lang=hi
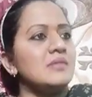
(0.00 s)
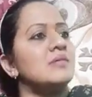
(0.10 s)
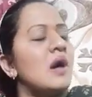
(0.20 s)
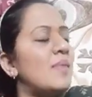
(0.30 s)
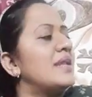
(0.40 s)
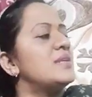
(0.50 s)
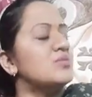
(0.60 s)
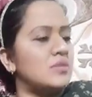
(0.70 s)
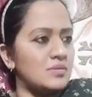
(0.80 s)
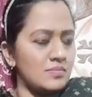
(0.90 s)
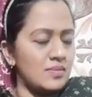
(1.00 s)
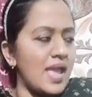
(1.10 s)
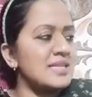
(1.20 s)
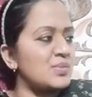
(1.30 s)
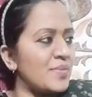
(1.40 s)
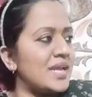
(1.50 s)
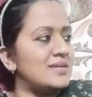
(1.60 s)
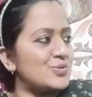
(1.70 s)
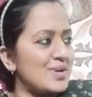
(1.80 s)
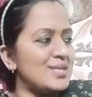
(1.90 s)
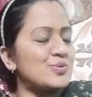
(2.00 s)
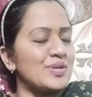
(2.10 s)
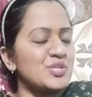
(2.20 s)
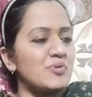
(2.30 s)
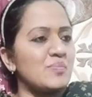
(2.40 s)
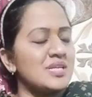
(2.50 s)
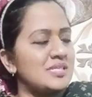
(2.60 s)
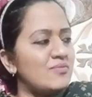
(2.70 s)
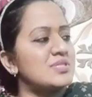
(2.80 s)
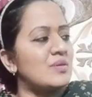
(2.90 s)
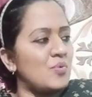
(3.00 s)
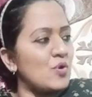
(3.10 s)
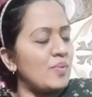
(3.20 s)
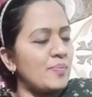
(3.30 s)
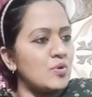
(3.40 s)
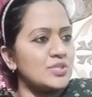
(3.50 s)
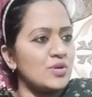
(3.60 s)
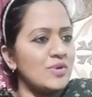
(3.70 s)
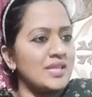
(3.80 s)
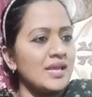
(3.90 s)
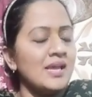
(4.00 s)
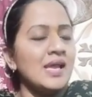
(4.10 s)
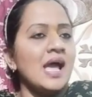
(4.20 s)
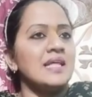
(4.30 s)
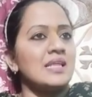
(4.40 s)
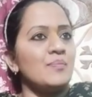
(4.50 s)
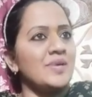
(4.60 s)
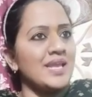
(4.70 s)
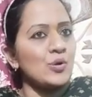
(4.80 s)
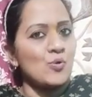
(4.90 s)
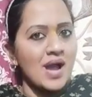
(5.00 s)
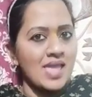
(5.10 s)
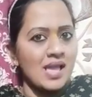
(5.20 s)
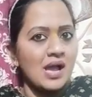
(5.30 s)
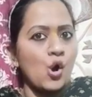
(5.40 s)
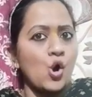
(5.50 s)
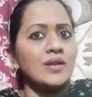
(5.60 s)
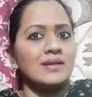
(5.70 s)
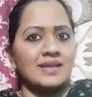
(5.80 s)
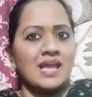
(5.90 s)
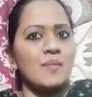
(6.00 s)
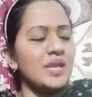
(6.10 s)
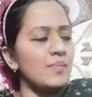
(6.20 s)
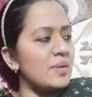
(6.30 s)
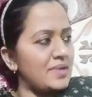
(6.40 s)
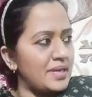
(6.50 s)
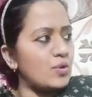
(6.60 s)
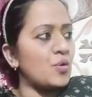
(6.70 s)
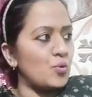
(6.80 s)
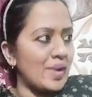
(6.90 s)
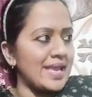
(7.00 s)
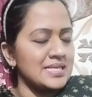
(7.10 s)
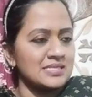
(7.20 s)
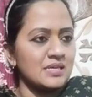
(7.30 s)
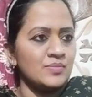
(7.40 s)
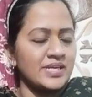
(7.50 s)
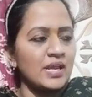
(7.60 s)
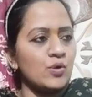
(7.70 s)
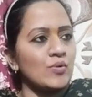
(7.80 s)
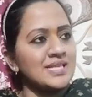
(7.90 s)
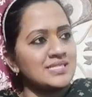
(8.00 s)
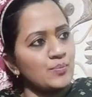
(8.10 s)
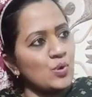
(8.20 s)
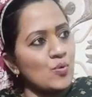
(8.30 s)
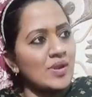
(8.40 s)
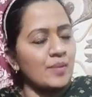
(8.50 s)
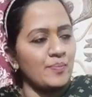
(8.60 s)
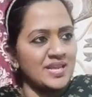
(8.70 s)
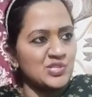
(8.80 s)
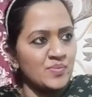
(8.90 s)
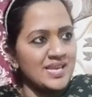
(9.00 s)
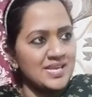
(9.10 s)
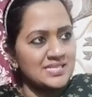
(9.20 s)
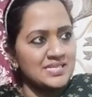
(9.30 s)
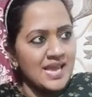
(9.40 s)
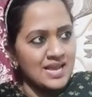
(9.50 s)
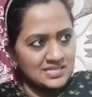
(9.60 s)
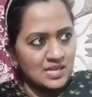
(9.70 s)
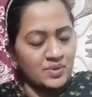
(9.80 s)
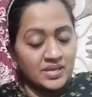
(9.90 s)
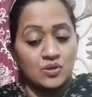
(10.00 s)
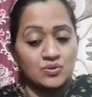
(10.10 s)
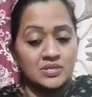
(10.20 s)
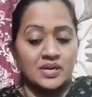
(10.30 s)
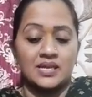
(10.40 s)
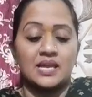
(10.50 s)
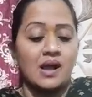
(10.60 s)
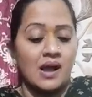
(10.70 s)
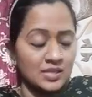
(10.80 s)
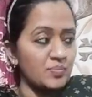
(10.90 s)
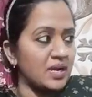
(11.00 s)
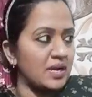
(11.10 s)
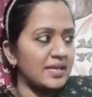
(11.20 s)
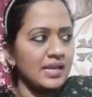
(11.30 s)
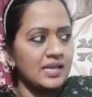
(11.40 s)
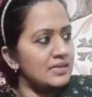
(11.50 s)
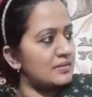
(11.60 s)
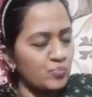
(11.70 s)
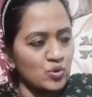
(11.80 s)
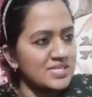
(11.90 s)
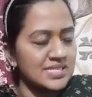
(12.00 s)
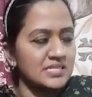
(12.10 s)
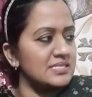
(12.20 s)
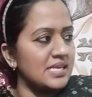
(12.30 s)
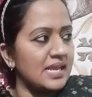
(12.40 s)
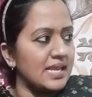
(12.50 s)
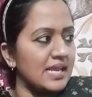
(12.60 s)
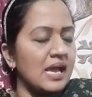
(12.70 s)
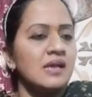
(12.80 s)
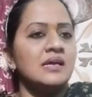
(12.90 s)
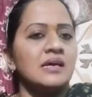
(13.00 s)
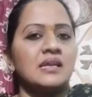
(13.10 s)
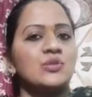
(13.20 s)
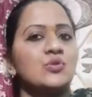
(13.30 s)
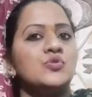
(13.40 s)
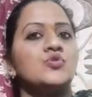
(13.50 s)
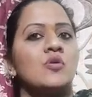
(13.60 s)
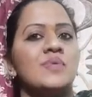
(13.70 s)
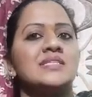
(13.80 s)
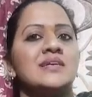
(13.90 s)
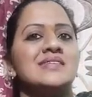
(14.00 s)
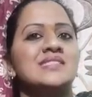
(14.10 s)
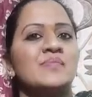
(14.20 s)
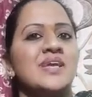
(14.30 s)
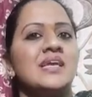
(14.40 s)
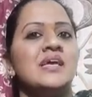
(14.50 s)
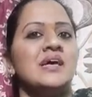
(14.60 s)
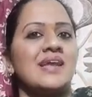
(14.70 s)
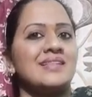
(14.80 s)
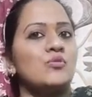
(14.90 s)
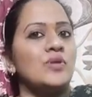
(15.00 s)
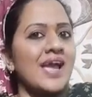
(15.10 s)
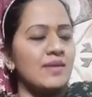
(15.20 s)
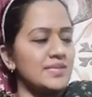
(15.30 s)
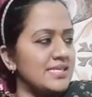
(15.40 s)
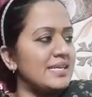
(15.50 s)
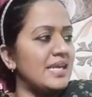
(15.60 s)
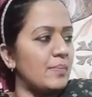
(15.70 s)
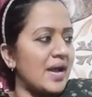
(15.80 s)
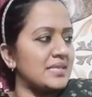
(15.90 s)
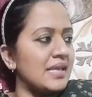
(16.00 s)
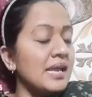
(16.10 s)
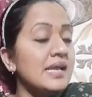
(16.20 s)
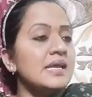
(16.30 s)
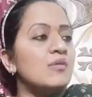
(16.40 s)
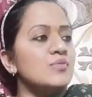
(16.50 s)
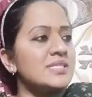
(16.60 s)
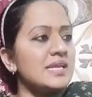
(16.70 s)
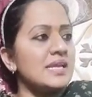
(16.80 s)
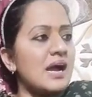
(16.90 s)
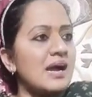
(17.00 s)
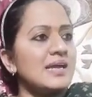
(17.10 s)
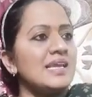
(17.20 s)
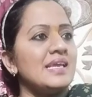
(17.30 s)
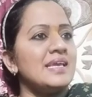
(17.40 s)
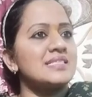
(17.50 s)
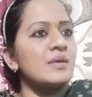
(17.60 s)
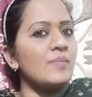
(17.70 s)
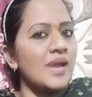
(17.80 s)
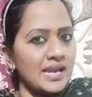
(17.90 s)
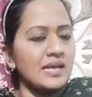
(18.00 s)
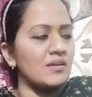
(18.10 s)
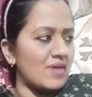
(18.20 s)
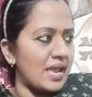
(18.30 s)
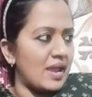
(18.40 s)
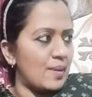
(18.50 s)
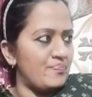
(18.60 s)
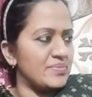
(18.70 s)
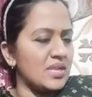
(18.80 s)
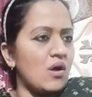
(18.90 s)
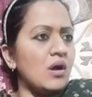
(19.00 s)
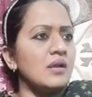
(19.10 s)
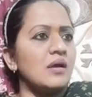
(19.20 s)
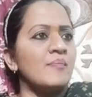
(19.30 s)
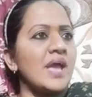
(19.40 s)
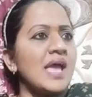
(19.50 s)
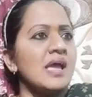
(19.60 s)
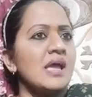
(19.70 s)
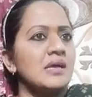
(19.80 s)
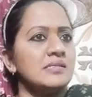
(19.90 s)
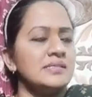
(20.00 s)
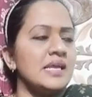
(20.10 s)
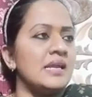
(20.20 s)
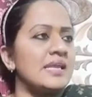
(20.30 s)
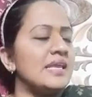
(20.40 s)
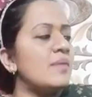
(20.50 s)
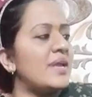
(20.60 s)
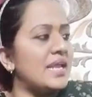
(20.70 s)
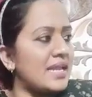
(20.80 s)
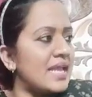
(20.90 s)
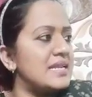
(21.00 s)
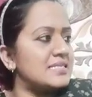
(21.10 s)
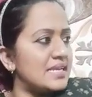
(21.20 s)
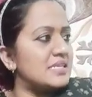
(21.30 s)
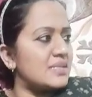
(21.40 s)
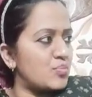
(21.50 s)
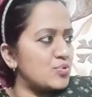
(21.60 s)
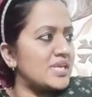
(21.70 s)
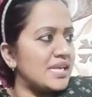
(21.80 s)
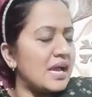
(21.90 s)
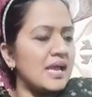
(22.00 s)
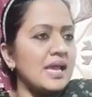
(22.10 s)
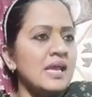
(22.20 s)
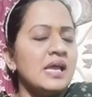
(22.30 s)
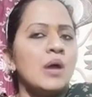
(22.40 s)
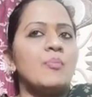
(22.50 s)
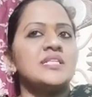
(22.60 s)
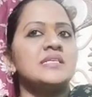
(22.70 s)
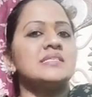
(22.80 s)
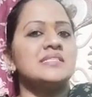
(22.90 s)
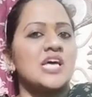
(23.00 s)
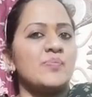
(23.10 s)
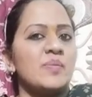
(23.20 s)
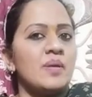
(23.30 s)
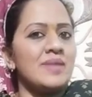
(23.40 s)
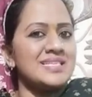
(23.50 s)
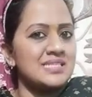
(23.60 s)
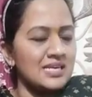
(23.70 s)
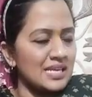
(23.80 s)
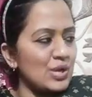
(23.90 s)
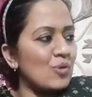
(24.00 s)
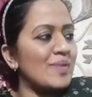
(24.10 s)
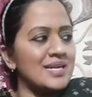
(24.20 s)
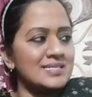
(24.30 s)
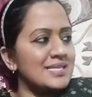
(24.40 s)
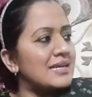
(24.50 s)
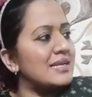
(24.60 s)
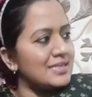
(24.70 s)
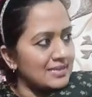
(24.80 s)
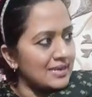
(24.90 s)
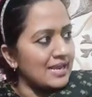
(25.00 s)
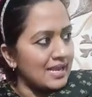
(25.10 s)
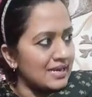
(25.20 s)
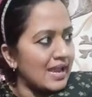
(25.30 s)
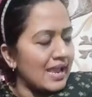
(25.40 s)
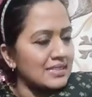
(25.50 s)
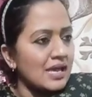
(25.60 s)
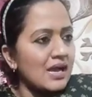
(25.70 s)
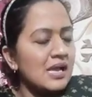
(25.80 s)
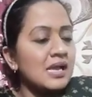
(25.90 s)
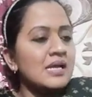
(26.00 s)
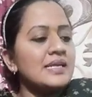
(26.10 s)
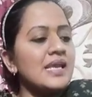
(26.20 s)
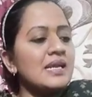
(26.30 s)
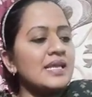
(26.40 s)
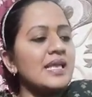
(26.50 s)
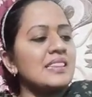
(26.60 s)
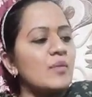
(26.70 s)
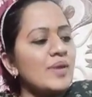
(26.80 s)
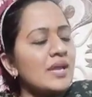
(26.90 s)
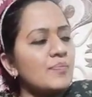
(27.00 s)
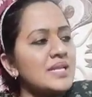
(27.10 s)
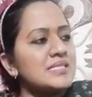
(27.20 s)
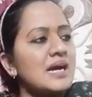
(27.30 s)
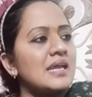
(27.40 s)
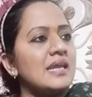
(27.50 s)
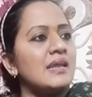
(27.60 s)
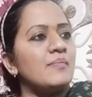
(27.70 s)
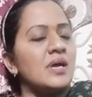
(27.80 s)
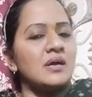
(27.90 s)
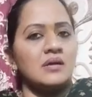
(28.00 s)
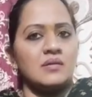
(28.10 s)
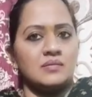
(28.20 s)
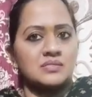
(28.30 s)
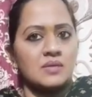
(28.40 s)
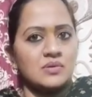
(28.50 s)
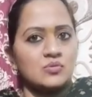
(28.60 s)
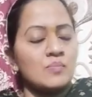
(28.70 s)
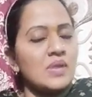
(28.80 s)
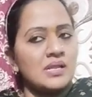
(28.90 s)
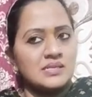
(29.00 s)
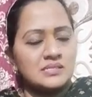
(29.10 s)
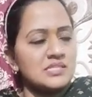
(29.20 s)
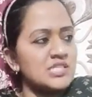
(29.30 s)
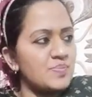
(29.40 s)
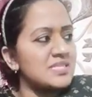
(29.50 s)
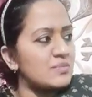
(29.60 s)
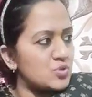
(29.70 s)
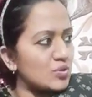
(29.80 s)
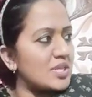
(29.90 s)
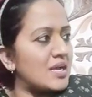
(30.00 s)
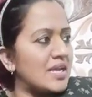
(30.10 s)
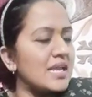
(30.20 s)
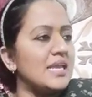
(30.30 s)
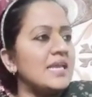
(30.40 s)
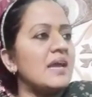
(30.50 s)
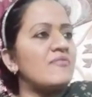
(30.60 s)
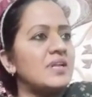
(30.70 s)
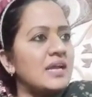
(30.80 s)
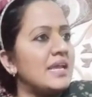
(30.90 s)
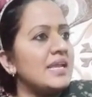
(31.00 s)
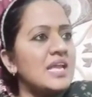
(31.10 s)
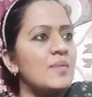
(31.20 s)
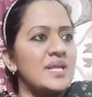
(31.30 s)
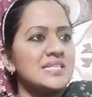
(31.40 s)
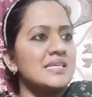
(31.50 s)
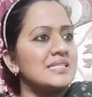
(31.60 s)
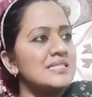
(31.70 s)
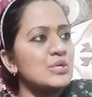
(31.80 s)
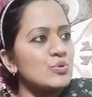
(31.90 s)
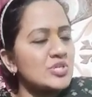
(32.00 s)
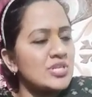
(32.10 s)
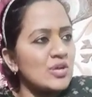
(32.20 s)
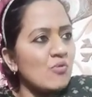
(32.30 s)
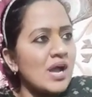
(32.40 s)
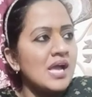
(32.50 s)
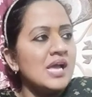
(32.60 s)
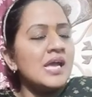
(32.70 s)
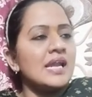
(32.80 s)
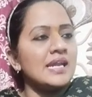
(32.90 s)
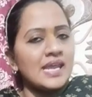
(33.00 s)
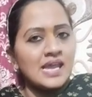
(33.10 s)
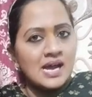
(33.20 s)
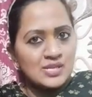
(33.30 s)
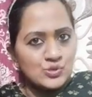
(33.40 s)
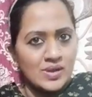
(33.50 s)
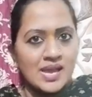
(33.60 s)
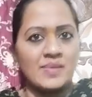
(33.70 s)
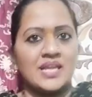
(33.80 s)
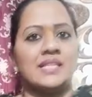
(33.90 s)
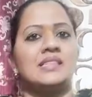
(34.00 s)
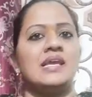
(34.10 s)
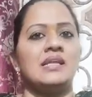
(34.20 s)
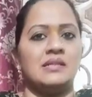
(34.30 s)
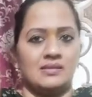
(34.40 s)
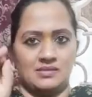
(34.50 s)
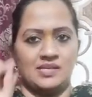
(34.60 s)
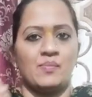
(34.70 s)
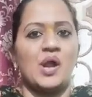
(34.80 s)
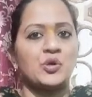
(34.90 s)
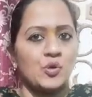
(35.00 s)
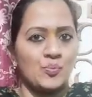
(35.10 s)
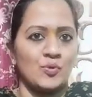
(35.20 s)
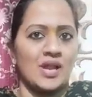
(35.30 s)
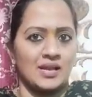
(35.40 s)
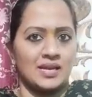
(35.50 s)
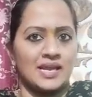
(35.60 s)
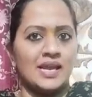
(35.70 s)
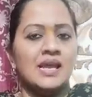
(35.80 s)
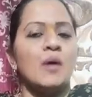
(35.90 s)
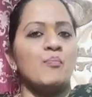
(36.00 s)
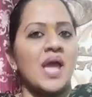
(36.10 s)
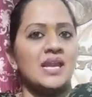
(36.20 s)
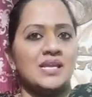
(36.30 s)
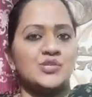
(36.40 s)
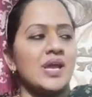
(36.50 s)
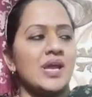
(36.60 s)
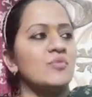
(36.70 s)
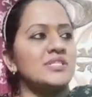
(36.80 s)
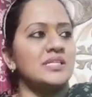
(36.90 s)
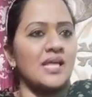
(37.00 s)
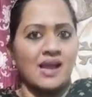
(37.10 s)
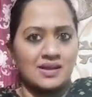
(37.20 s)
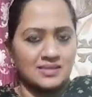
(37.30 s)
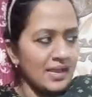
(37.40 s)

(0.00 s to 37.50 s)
हमारे जो एक्स मेयर जो हैं सुरेश वर्मा जी वो सब लोग भी पहुँचे हुए थे तब टिंकू आया और कैमरे में भी रिकॉर्ड हुआ है ये सब टिंकू ने सब लोगों के बीच में ये चीज़ एक्सेप्ट की और उस लड़की का हाथ पकड़ के पुलिस स्टेशन से ले गया रात को 24 अगस्त में रात को ढाई बजे की ये बात है उसने कहा कि ये सब मैंने करवाया है और मैं ये लड़की ने मेरे कहने से ये सब कुछ किया है पच्चीस हज़ार रुपये में मैं इस लड़की को मेरठ से ख़रीद कर लेकर आया था ये लड़की तभी अपने सारे आ, तुम इस चीज़ पे समझौता करेगी या फिर कहेगी कि मेरे साथ ऐसा कुछ नहीं हुआ नेहा जो है मेरी तीन डिमांड को पूरा करे पहली जो है मुझे तलाक दे